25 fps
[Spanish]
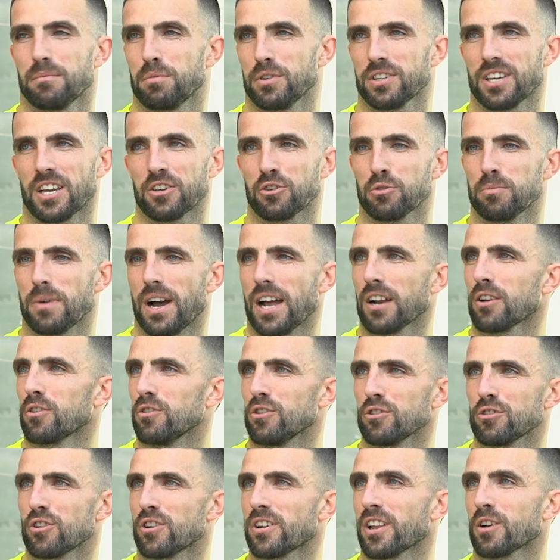pues a sumar con
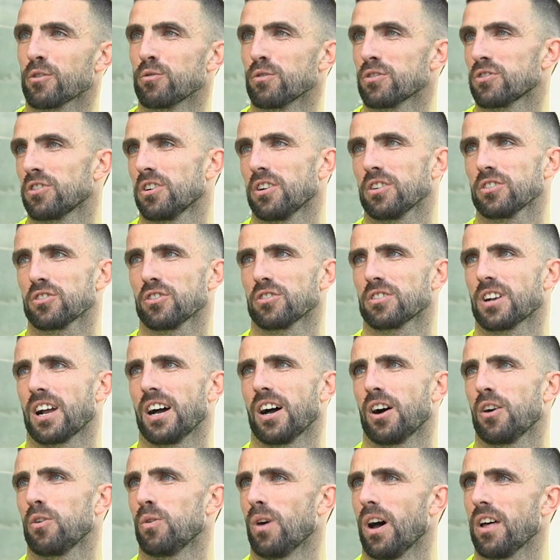otros recursos,
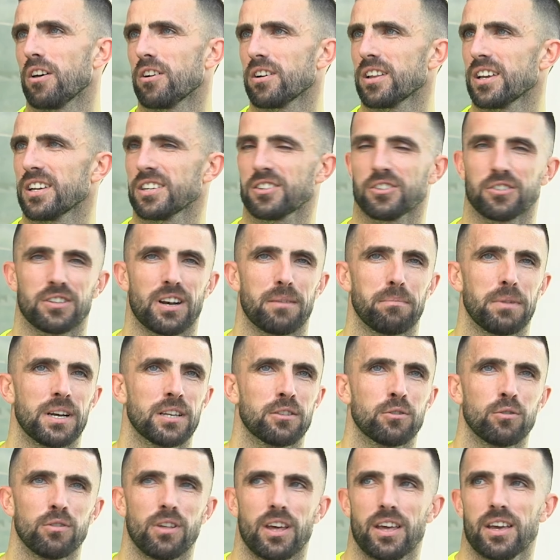otros jugadores, otras
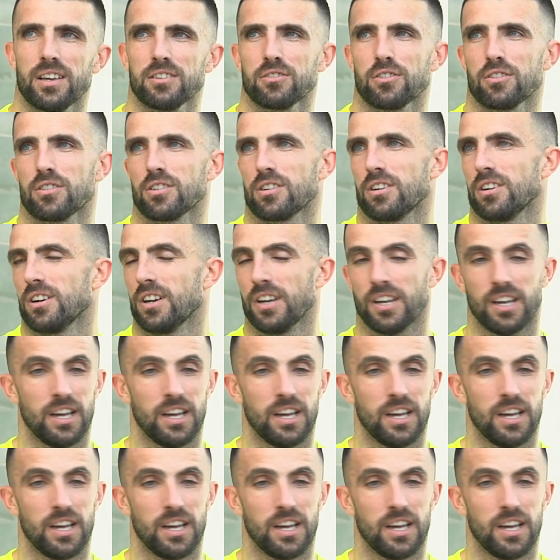virtudes, otro,